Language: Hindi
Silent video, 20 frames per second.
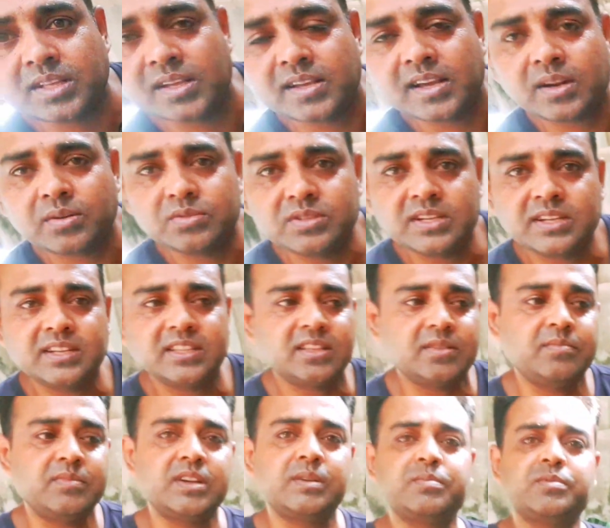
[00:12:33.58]
जब ये तैयार हो जाएंगे
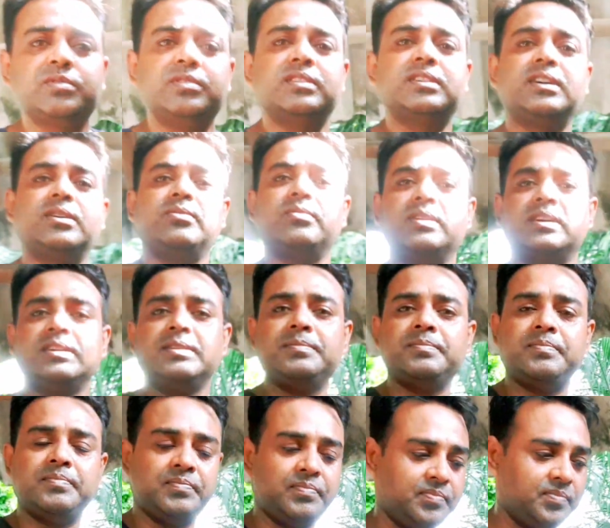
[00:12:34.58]
तब मैं आपको दिखाऊँगा